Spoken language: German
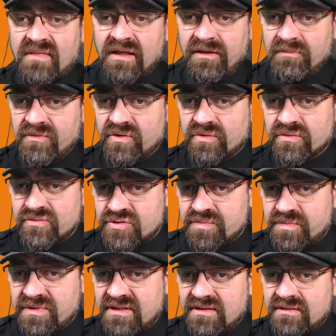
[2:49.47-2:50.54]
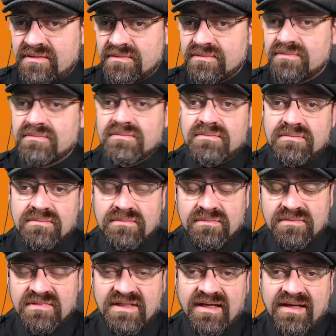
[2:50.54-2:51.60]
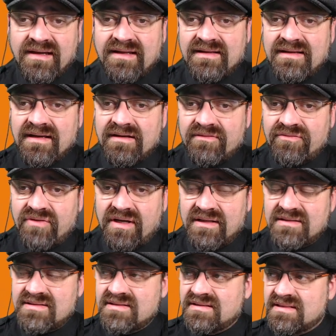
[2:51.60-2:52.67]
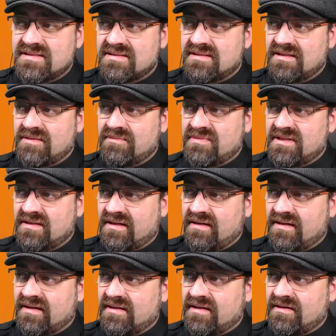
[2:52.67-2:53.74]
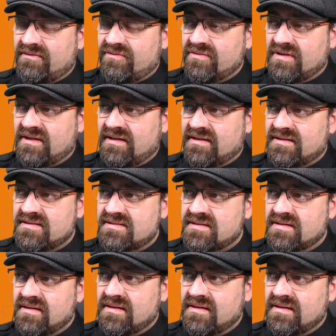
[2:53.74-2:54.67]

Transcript: im Grundspiel drei Radlader vorhanden sind. Das sind eben die drei Radlader von Klaas.